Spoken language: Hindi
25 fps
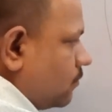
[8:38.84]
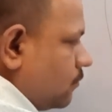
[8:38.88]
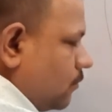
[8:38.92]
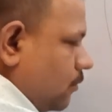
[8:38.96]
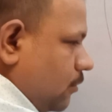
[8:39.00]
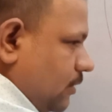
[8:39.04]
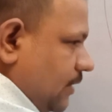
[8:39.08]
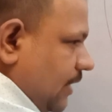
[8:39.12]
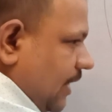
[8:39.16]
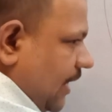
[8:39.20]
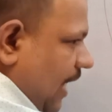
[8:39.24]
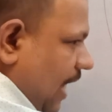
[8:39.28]

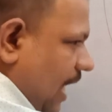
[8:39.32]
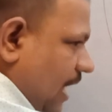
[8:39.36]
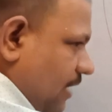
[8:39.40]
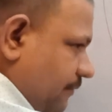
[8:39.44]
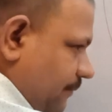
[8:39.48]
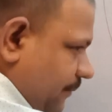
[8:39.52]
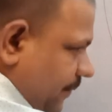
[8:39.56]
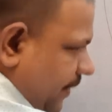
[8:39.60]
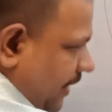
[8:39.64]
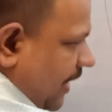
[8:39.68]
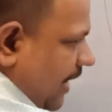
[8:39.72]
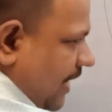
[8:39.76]
मोर देन
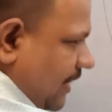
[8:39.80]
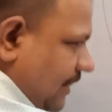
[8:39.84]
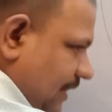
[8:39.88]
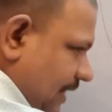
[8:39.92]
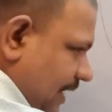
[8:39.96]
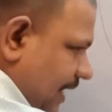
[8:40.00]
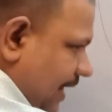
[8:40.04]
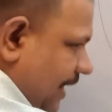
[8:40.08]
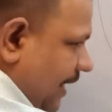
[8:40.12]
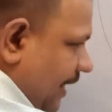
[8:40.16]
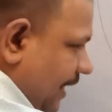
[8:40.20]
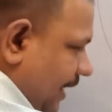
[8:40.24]
हाफ भी लेंथ
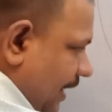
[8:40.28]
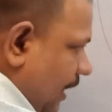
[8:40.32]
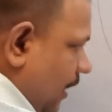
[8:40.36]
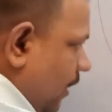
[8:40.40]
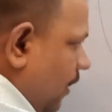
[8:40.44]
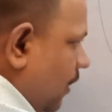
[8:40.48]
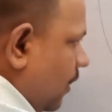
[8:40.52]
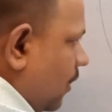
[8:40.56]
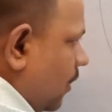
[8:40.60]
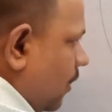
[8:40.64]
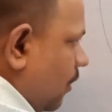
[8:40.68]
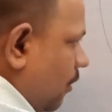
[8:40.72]
लेने का
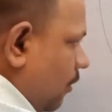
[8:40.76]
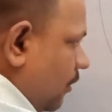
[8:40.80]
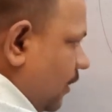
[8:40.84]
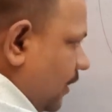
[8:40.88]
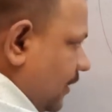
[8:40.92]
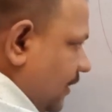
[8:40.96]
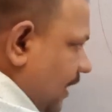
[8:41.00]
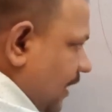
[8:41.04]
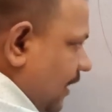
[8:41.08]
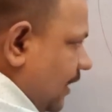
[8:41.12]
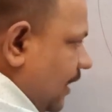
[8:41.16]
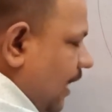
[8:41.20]
और
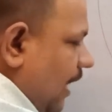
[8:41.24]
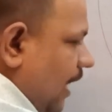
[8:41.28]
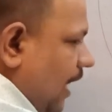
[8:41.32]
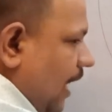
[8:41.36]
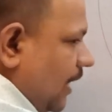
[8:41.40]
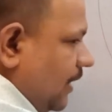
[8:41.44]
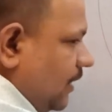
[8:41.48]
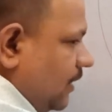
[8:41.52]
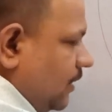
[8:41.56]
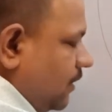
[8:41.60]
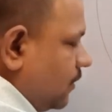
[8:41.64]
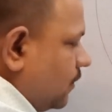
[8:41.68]
इधर
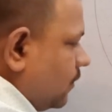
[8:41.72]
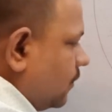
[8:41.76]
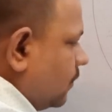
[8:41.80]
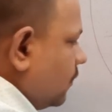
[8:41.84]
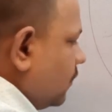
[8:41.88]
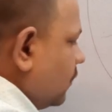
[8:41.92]
काट